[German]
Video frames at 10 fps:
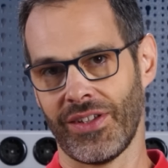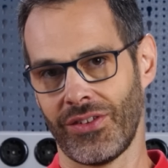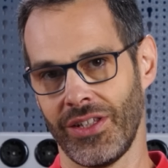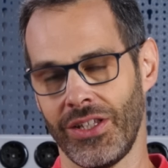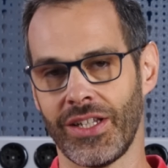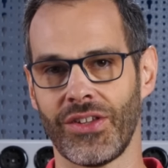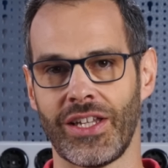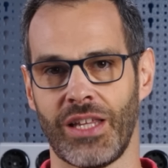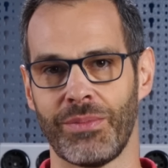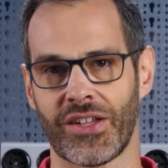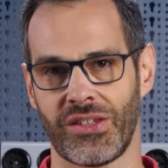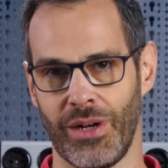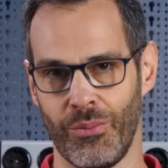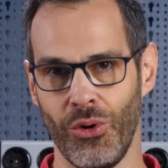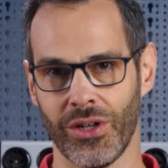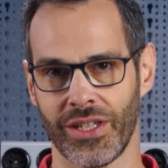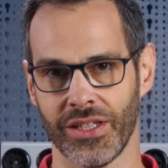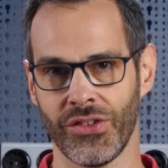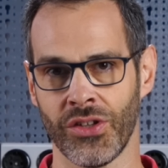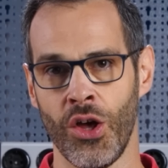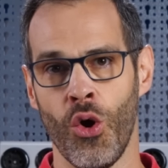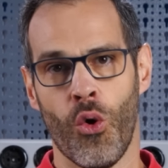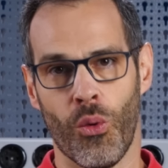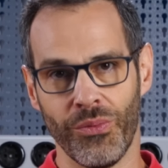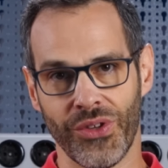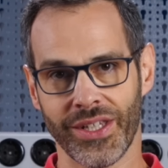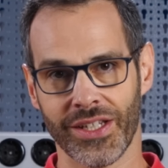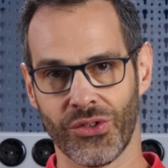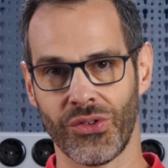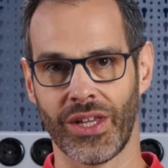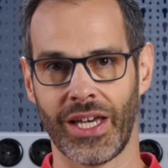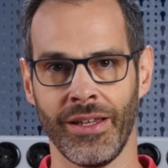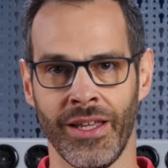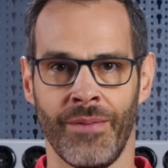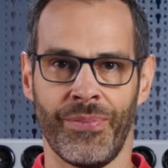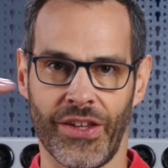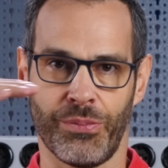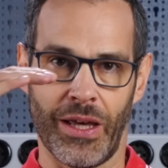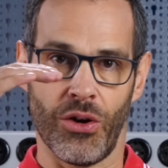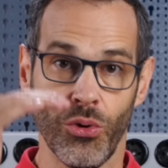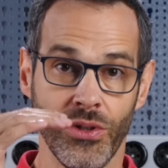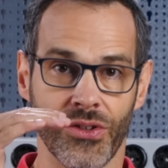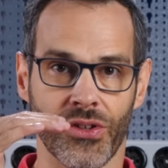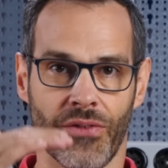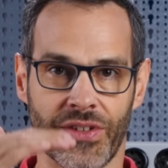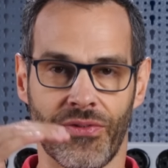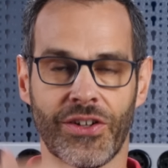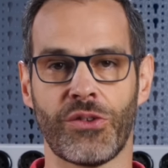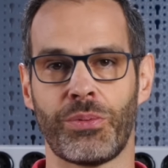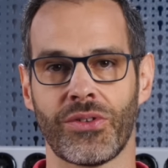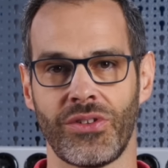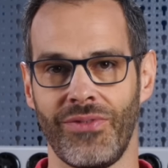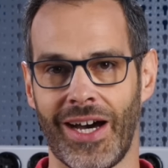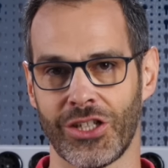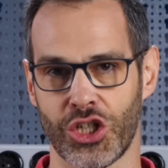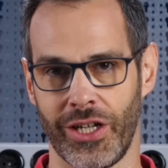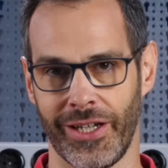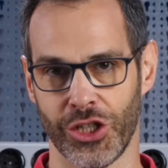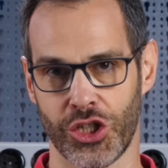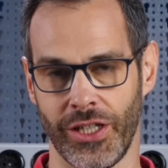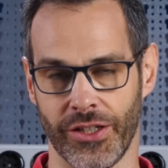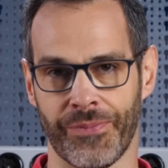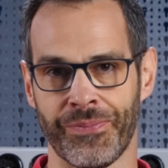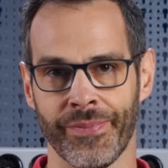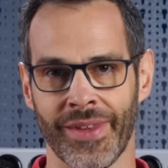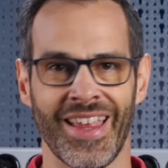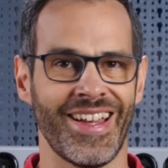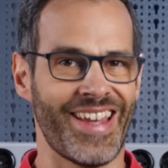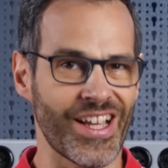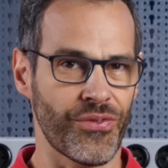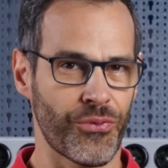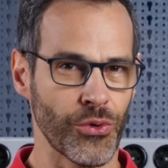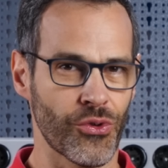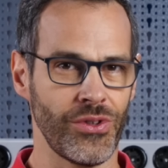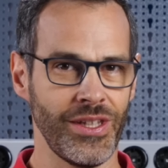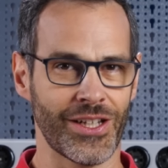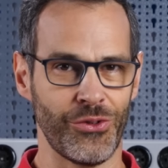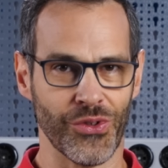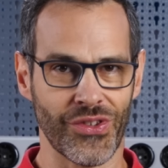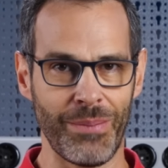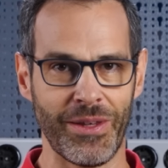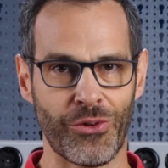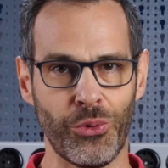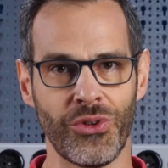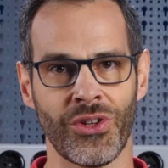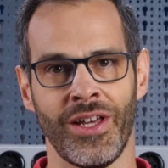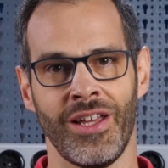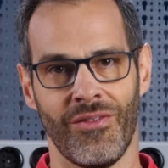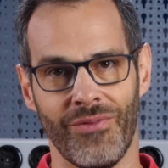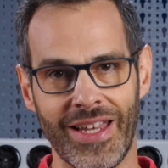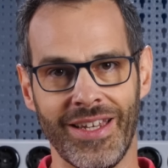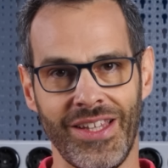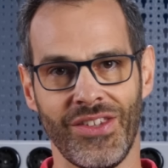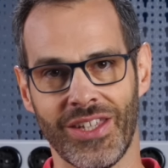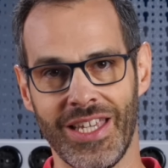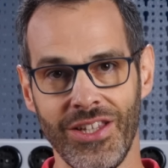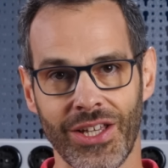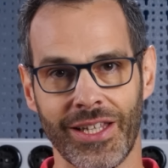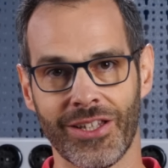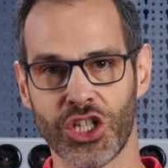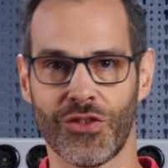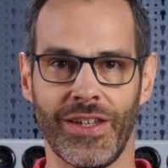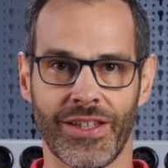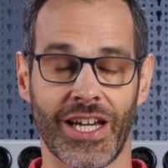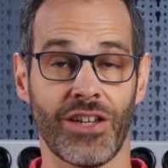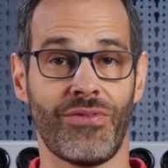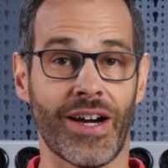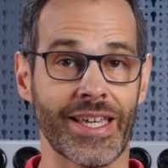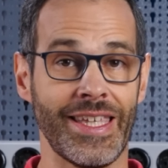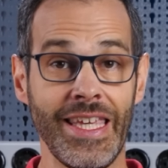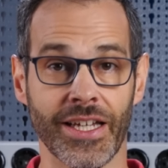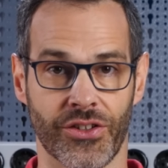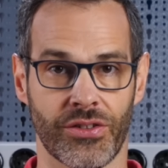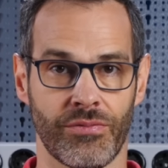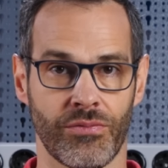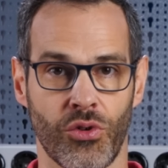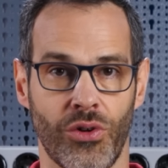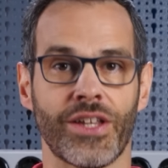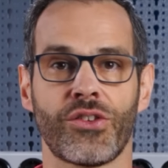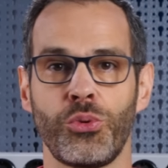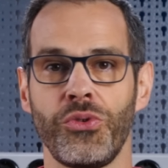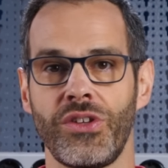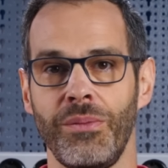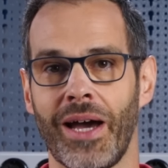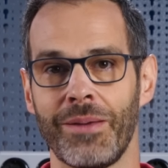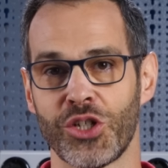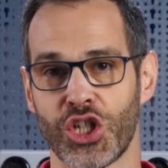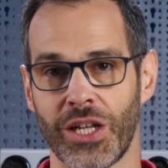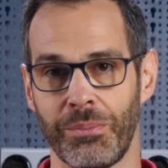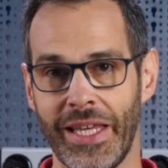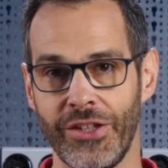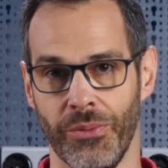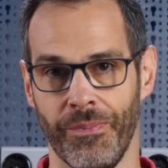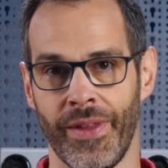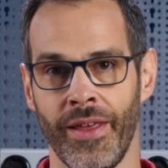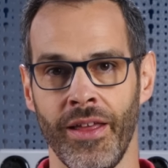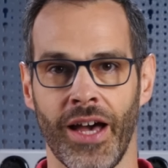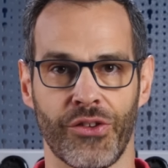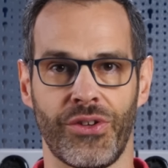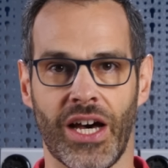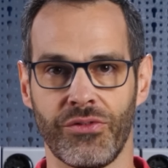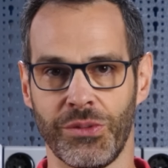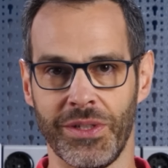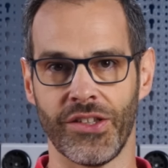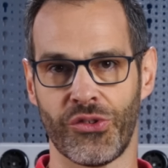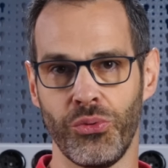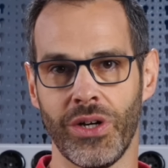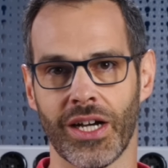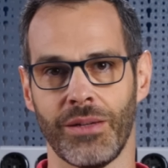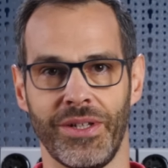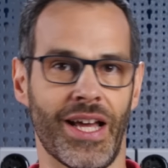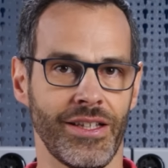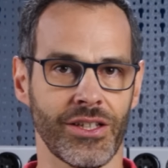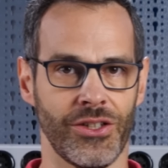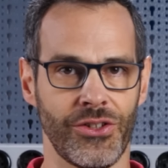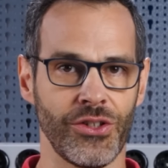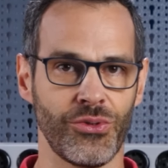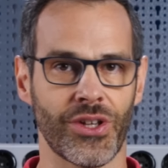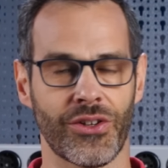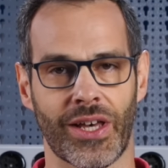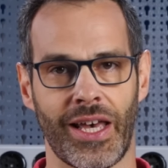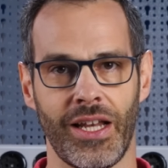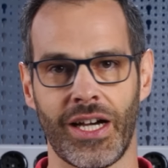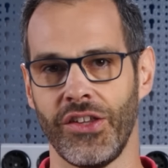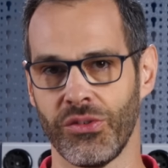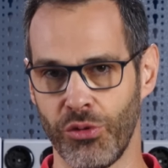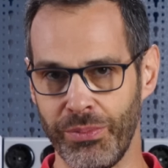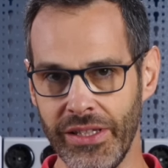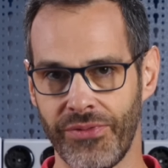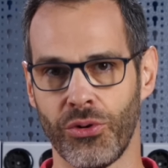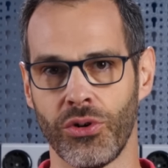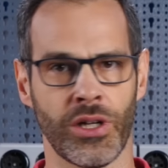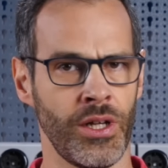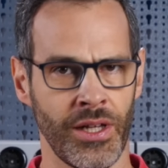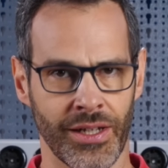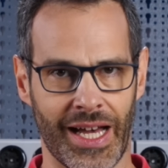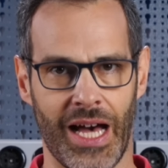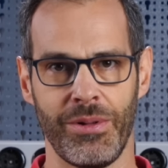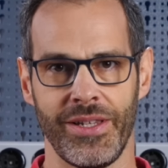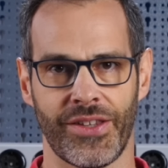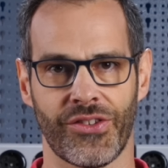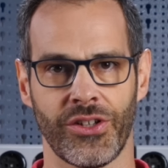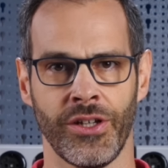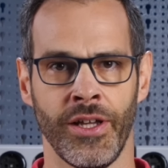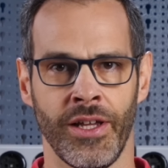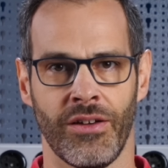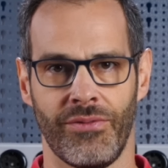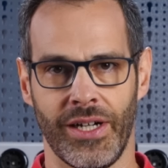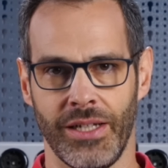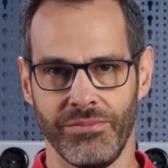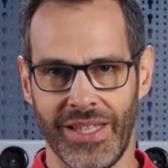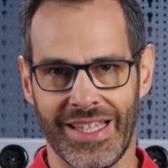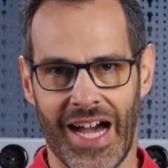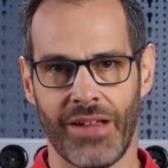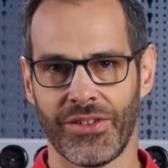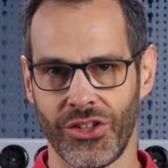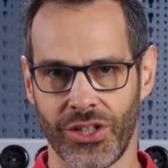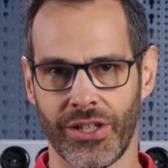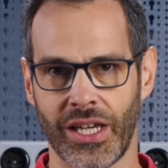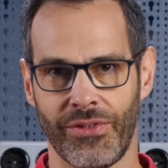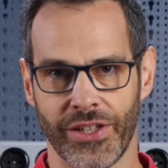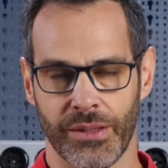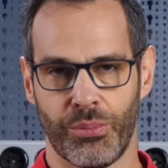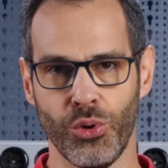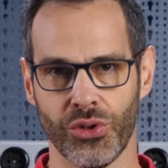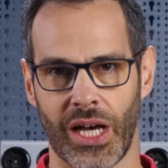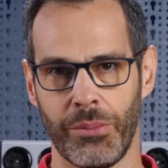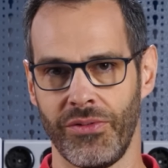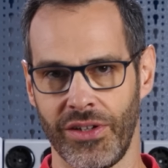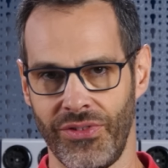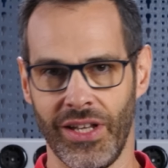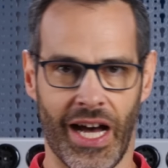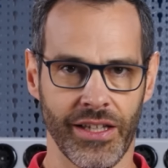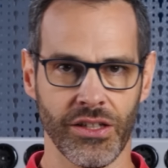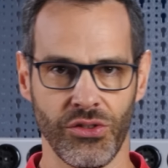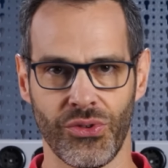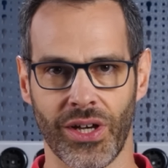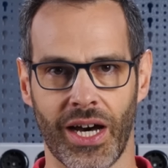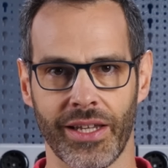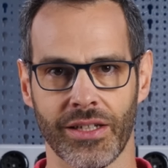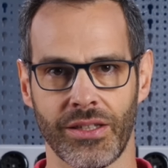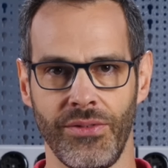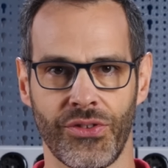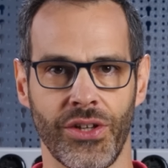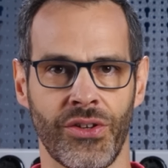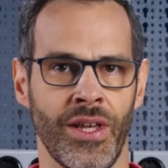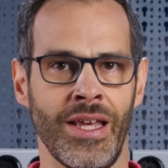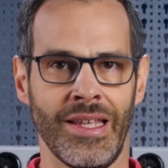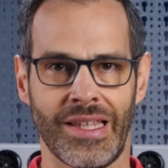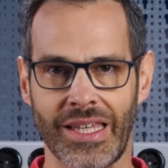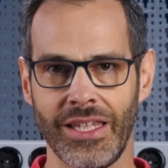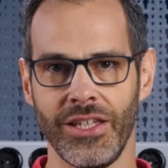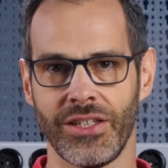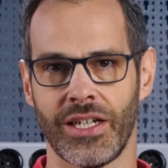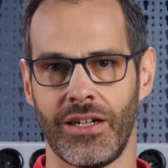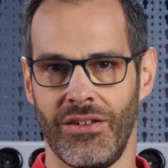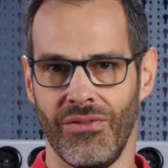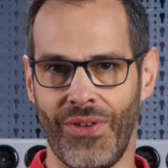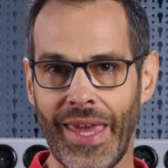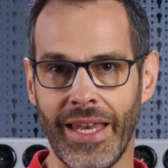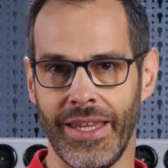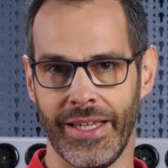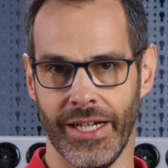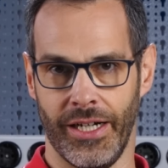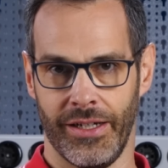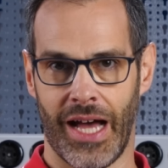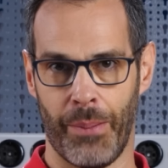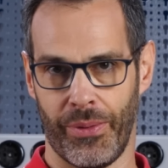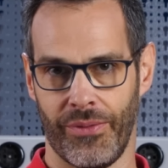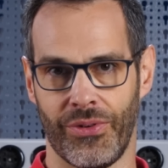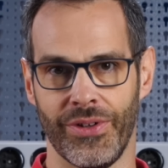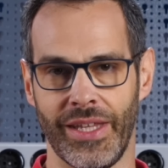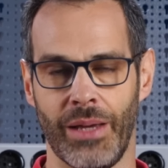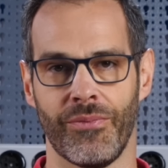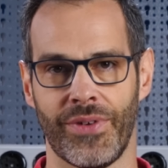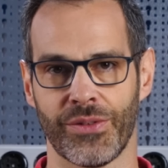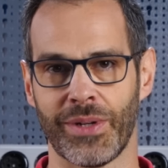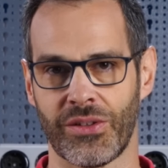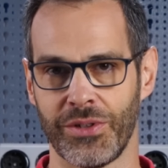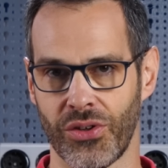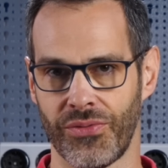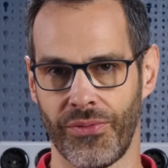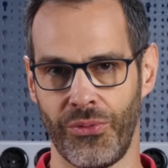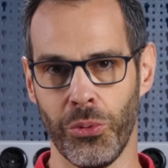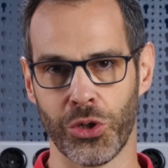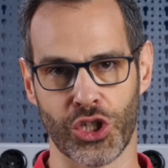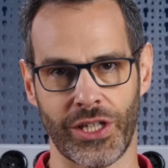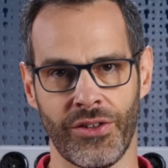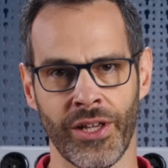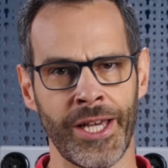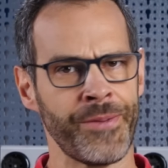was internetseitig maximal möglich ist, um sicher zu sein, dass bei uns auf der Fritzbox die Warteschlange entsteht. Das funktioniert nur semi-gut, wenn diese Internetgeschwindigkeit variiert. Und das tut sie bei einem Shared Medium. Also da, wo ich mir den Zugang mit anderen Internet-Usern teile, also Mobilfunk, Kabelnetze, weil egal, was ich da tariflich gebucht habe, wenn viele andere User gerade aktiv sind, kriege ich ja weniger ab von dem, was maximal zur Verfügung steht.